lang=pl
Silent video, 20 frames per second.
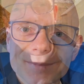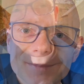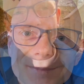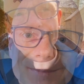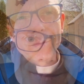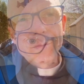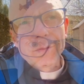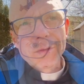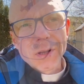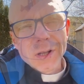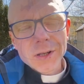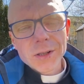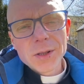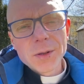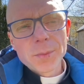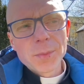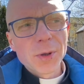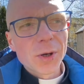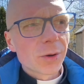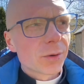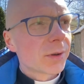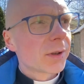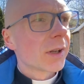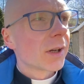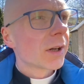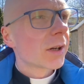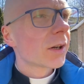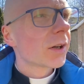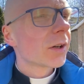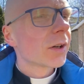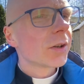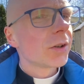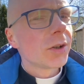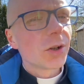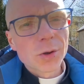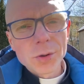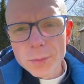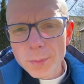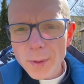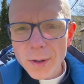Wielki Piątek
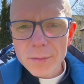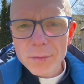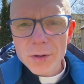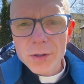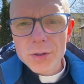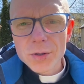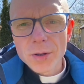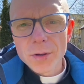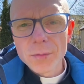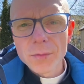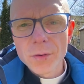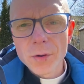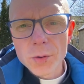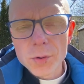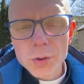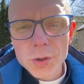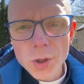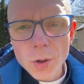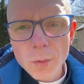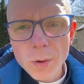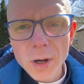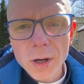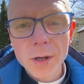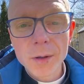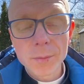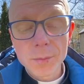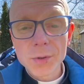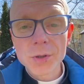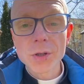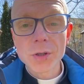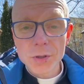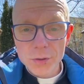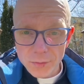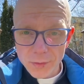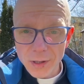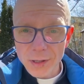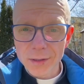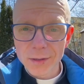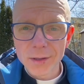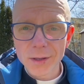nie odprawia się w kościołach mszy
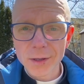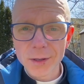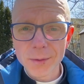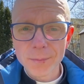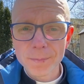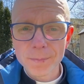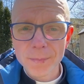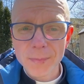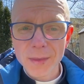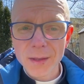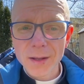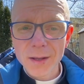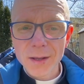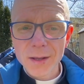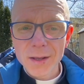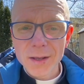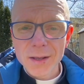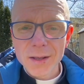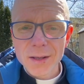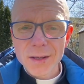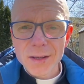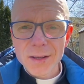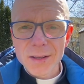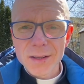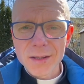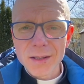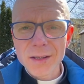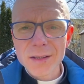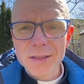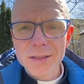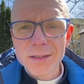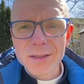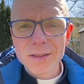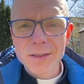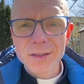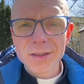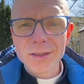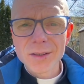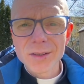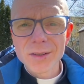świętej.
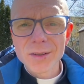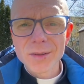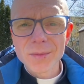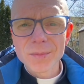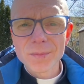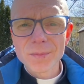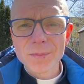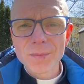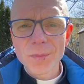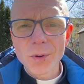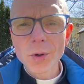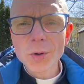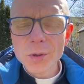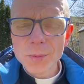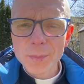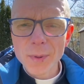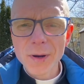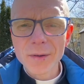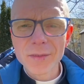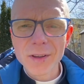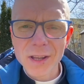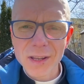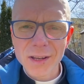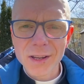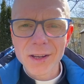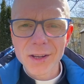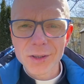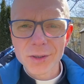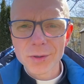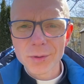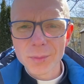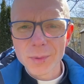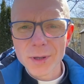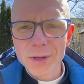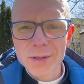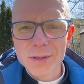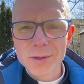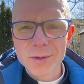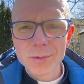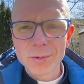Jest e, odprawiana
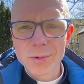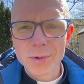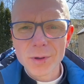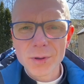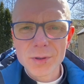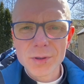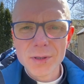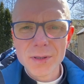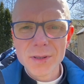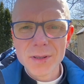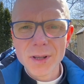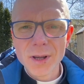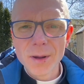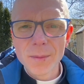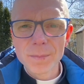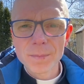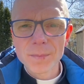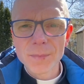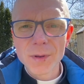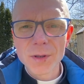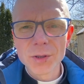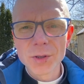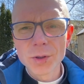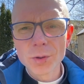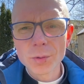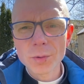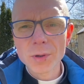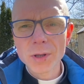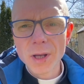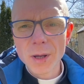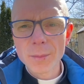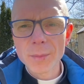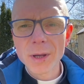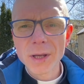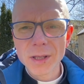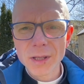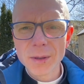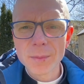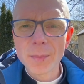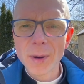natomiast uroczysta liturgia
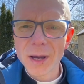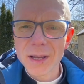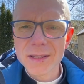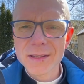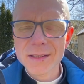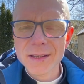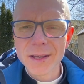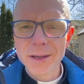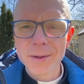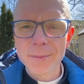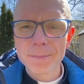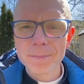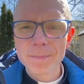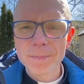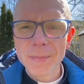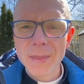męki pańskiej.